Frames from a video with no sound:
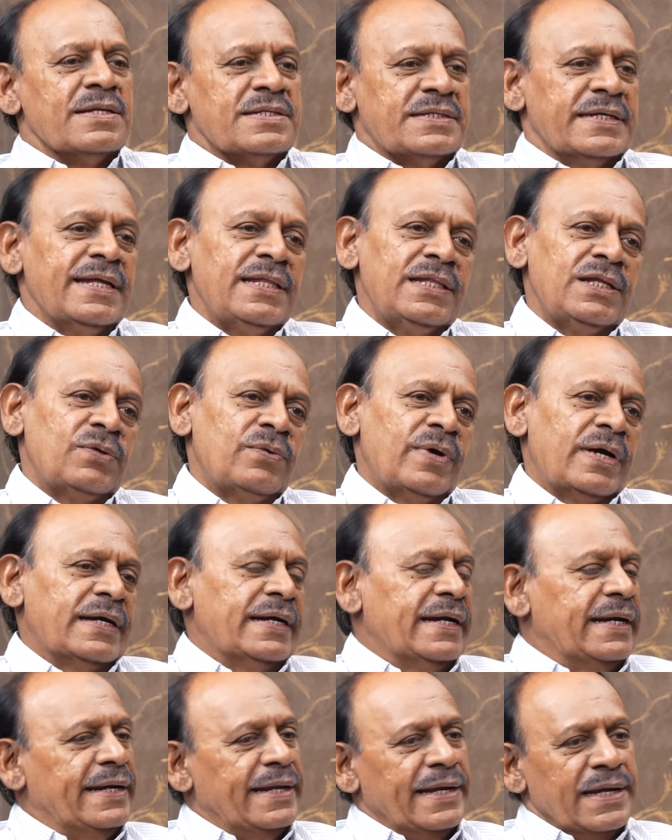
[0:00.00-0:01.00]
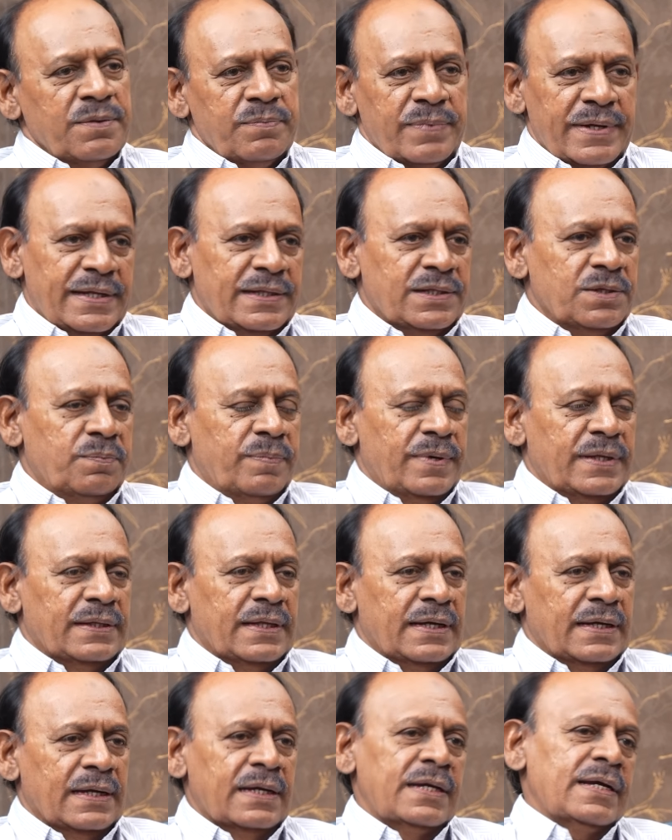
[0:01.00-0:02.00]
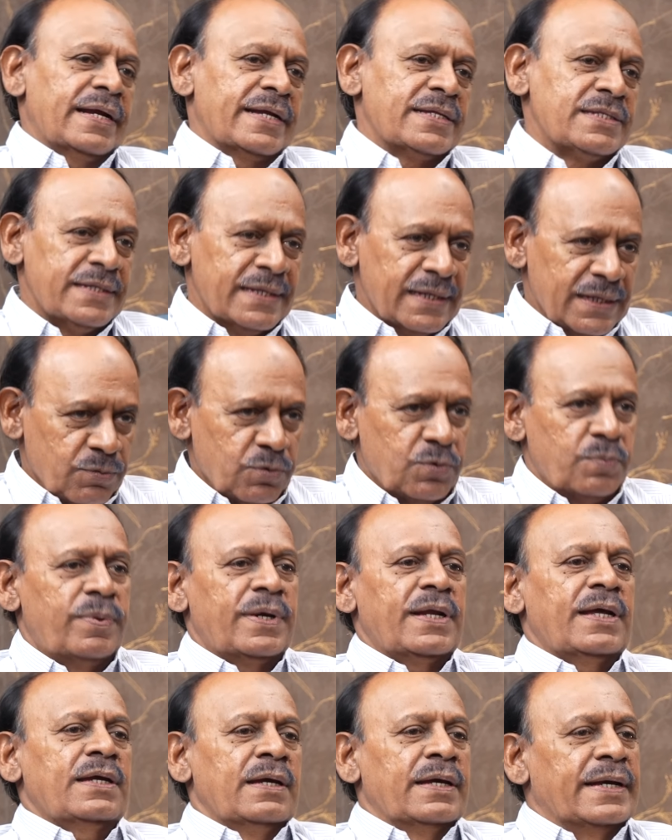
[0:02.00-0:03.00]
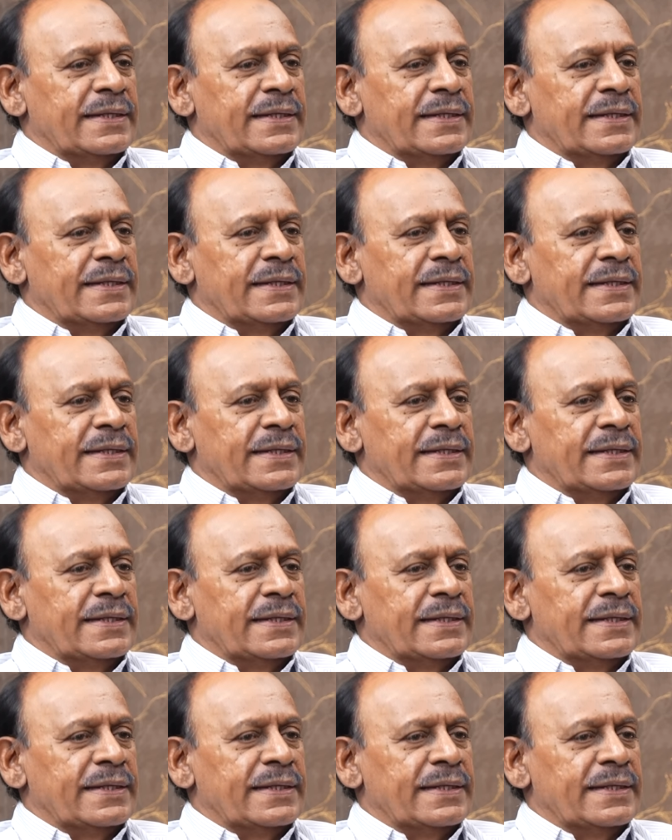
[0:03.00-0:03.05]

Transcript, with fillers: சேர்ந்துருவாங்கன்னு நிறைய பேர் எதிர்பார்த்தாங்க ரஜினி உட்பட